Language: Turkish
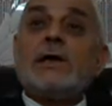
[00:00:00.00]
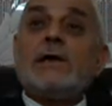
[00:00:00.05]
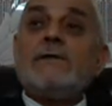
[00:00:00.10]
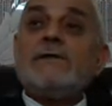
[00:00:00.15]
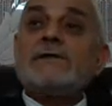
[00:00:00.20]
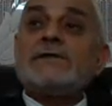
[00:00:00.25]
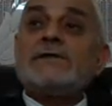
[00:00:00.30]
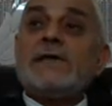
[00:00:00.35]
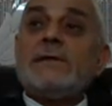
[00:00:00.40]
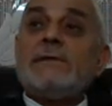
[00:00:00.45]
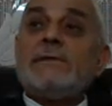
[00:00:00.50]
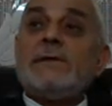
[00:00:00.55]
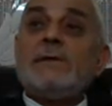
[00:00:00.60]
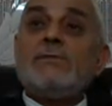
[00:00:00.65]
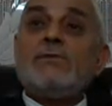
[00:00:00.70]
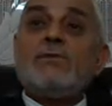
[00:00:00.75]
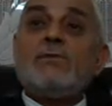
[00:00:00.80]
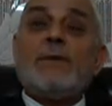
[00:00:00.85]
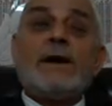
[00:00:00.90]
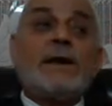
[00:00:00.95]
aleyhi ve
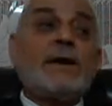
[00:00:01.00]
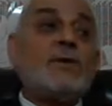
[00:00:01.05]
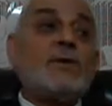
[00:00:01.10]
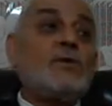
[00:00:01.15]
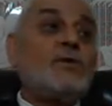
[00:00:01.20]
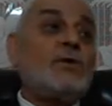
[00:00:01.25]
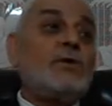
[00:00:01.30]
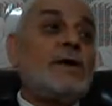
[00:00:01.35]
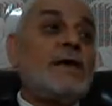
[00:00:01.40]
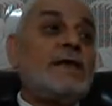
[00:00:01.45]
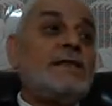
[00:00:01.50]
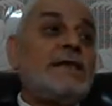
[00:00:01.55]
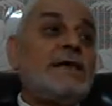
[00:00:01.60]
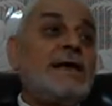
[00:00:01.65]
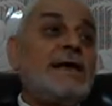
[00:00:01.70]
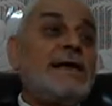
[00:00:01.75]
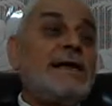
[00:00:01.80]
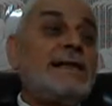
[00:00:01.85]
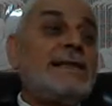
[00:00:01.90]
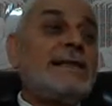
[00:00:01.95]
sellemin mübarek ruhunu
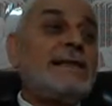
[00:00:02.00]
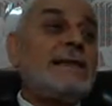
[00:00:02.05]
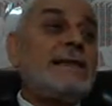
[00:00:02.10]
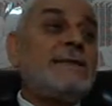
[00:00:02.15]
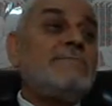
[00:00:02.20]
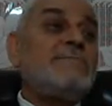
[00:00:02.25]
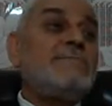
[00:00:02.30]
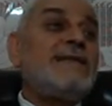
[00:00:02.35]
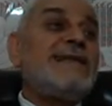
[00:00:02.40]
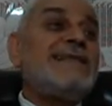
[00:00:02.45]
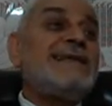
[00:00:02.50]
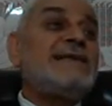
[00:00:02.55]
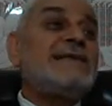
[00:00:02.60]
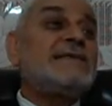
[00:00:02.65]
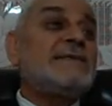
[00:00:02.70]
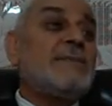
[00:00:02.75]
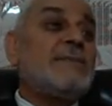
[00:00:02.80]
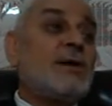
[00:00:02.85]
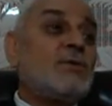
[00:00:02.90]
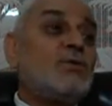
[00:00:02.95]
hediye ettim dediği
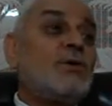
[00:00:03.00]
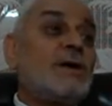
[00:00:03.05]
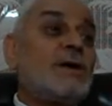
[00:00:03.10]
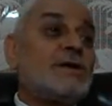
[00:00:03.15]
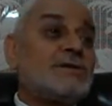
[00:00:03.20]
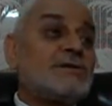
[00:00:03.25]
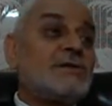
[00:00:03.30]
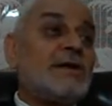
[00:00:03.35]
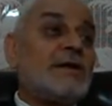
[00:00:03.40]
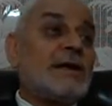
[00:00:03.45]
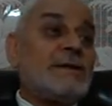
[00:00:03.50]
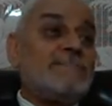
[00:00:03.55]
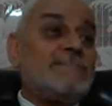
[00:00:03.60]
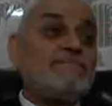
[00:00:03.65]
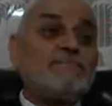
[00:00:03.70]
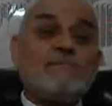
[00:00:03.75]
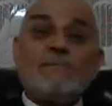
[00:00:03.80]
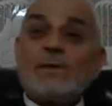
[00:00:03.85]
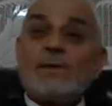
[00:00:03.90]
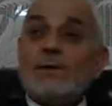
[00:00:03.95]
zaman
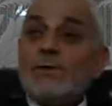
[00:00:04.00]
duasında